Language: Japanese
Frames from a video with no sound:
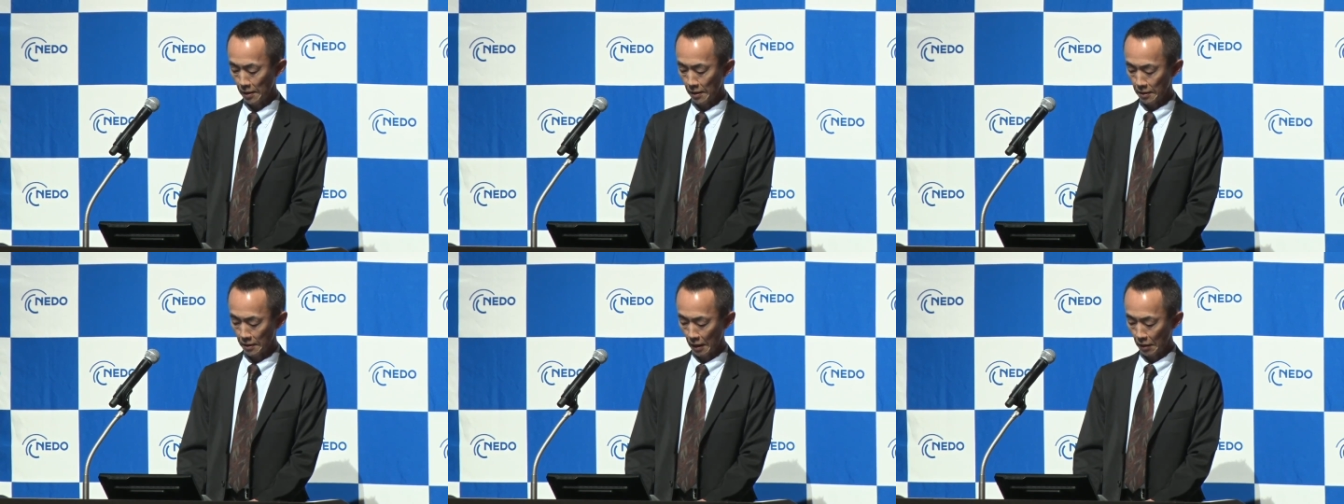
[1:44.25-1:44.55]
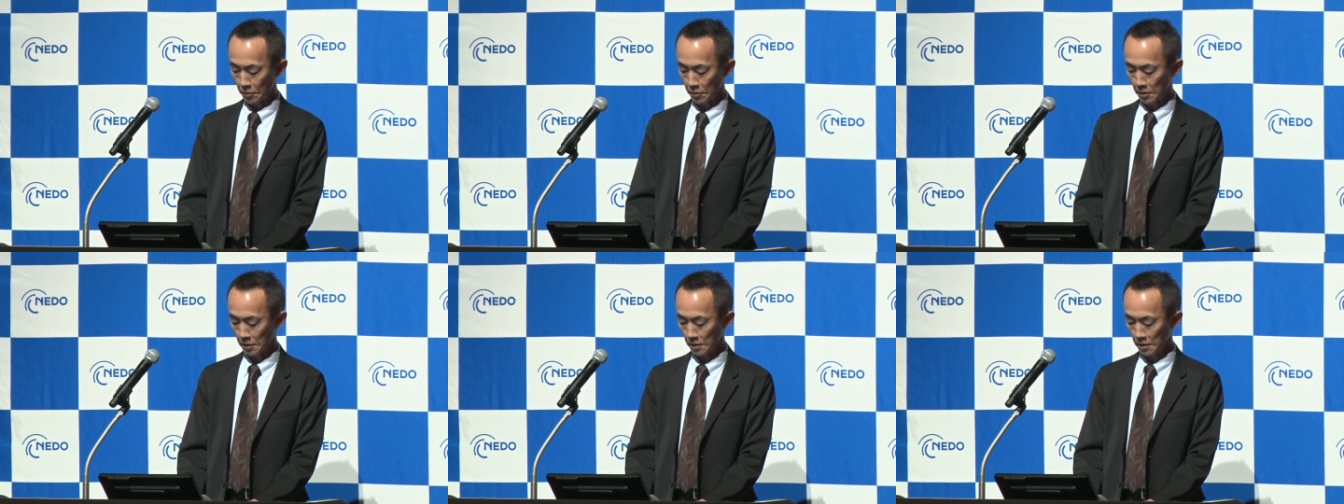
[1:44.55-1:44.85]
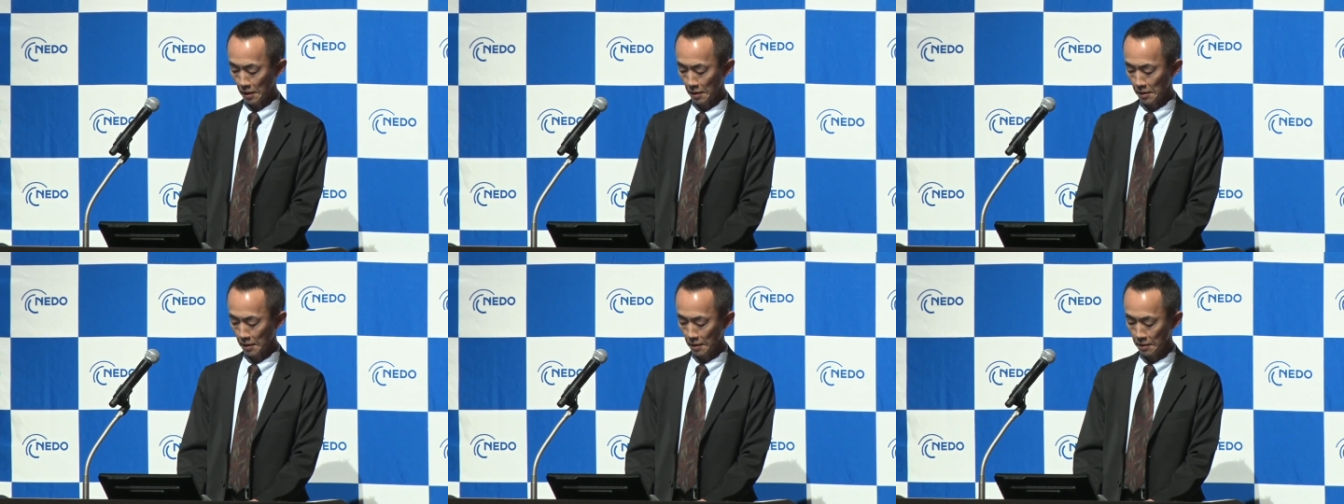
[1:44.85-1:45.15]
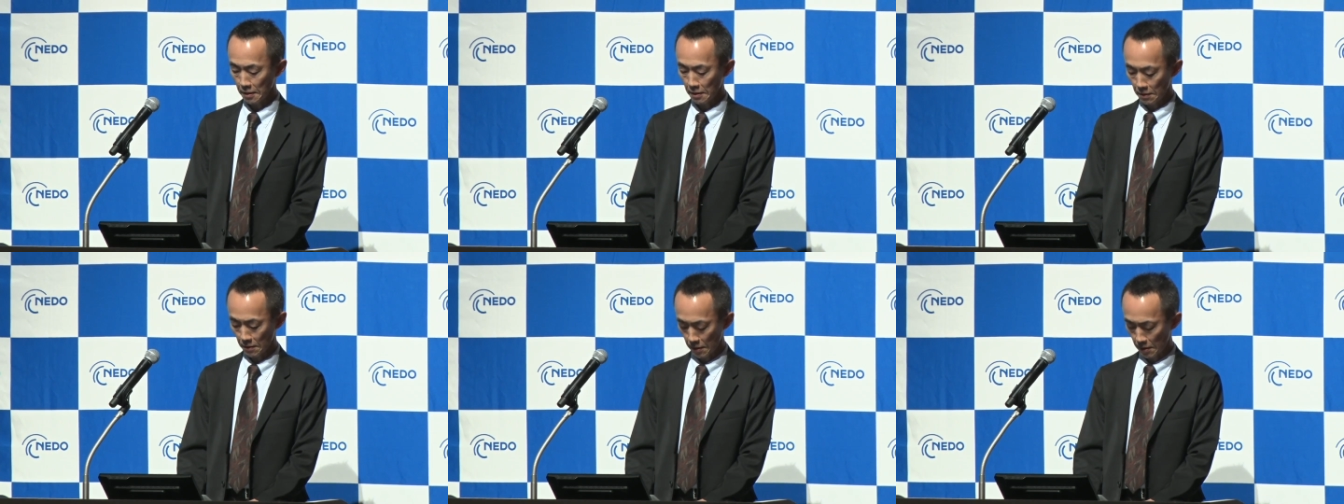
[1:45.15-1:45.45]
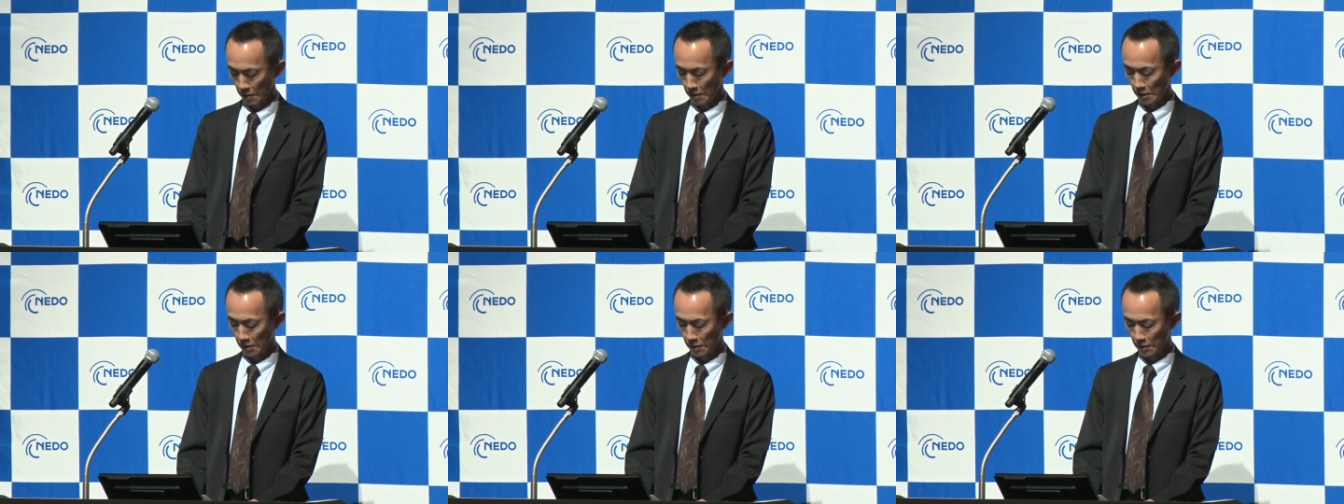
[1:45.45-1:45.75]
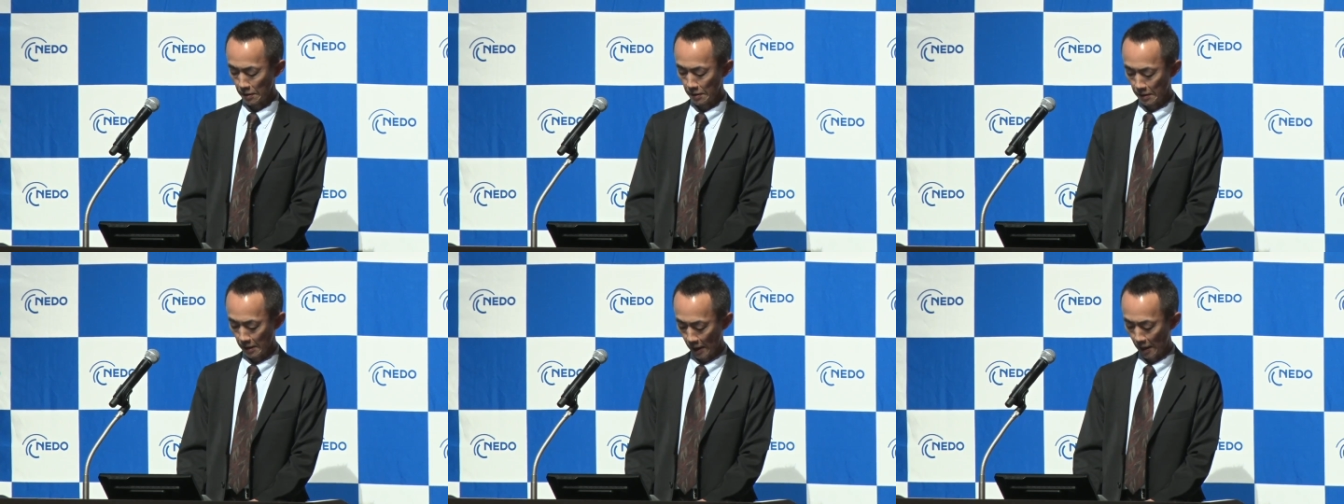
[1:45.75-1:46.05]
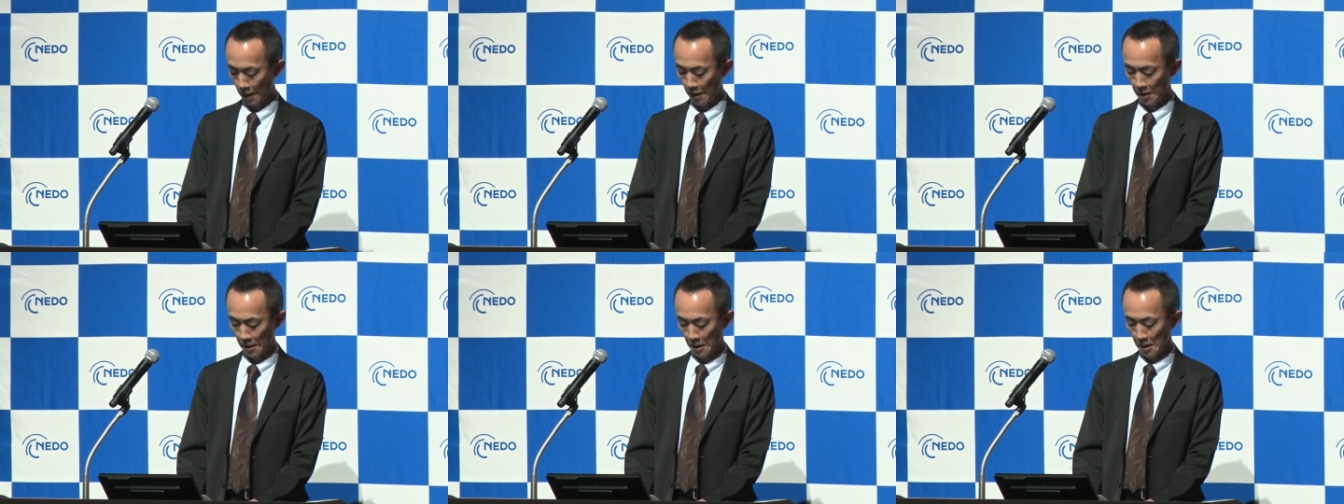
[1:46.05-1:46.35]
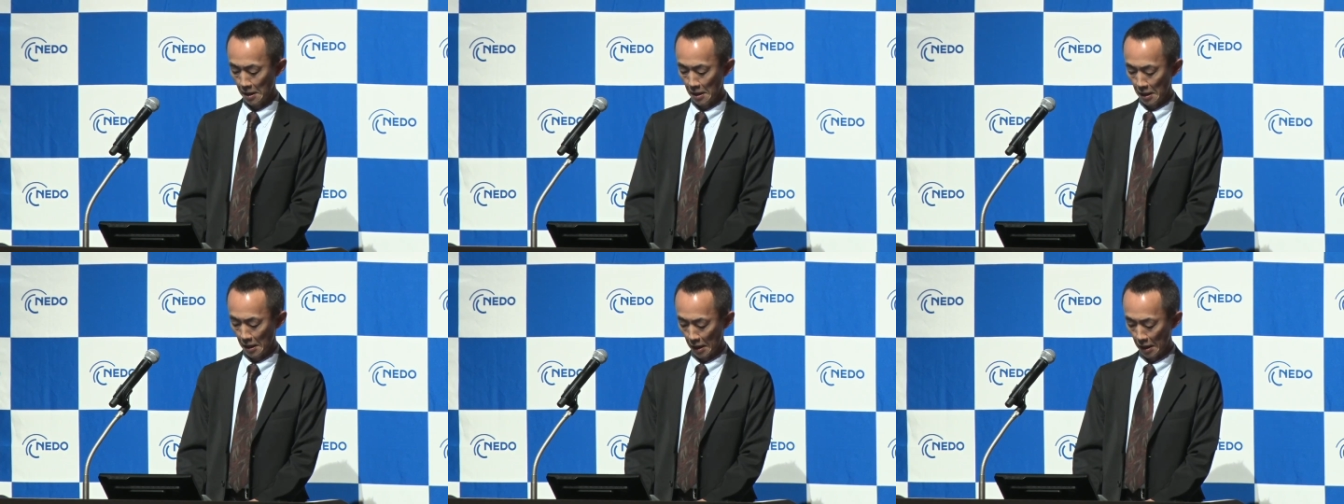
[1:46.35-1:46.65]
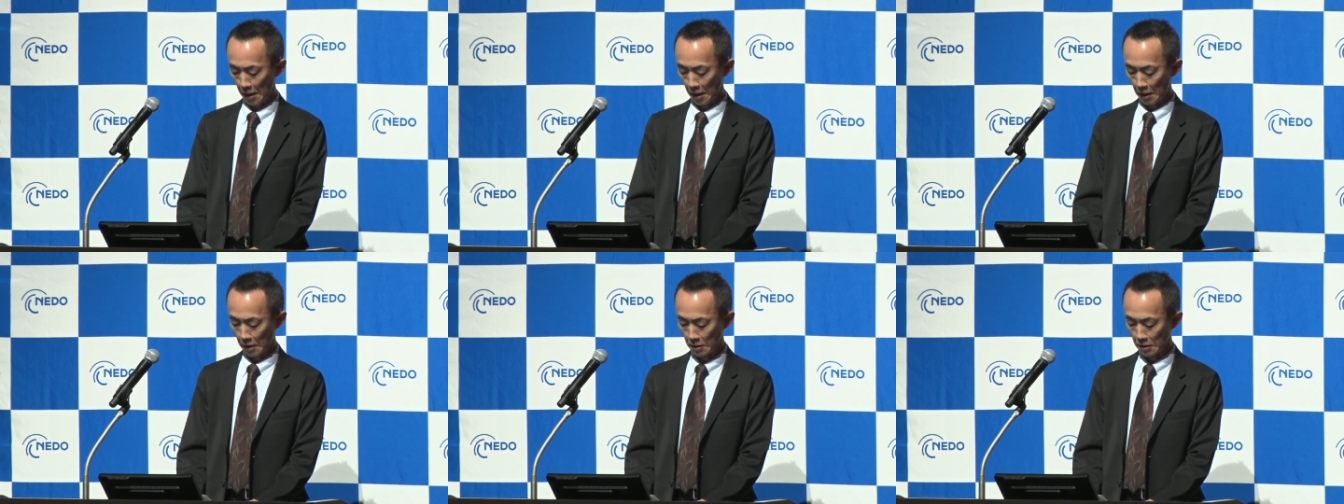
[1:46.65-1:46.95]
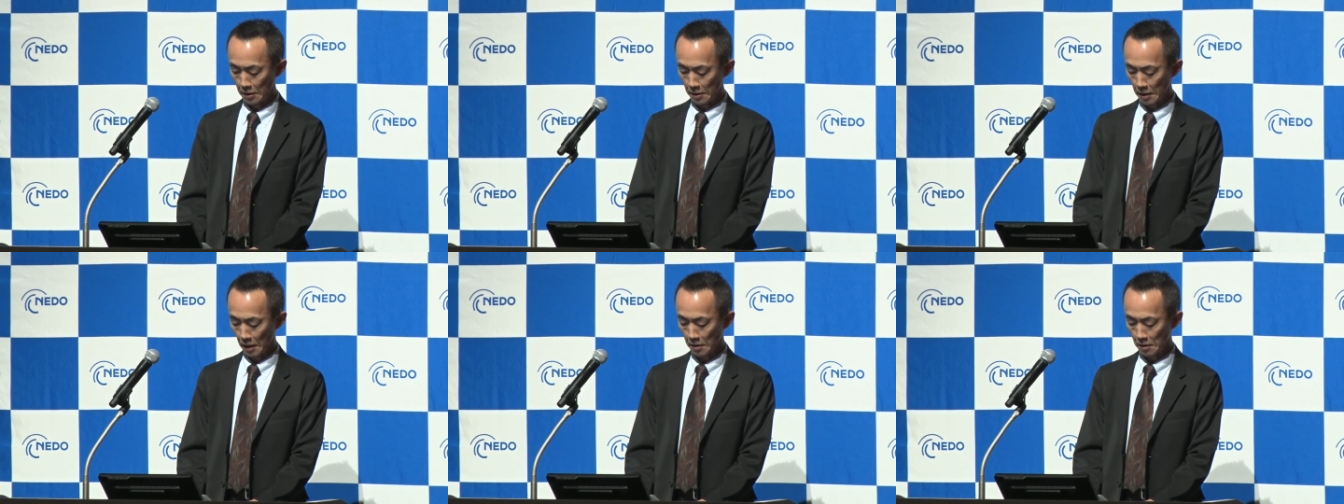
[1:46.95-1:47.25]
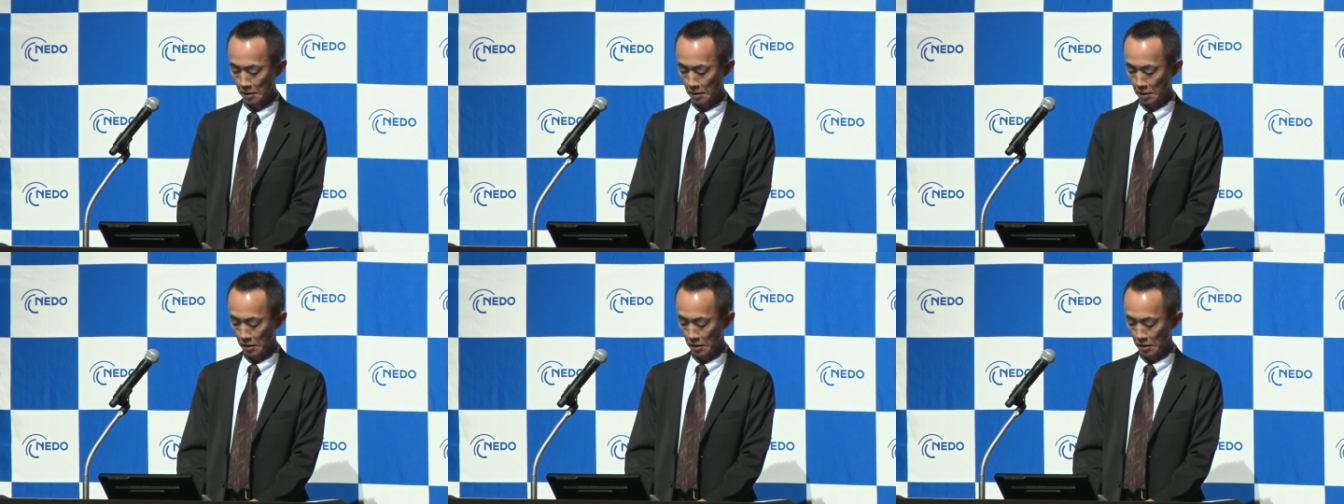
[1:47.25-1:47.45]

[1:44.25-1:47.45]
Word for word: 革新的な技術について、にせんに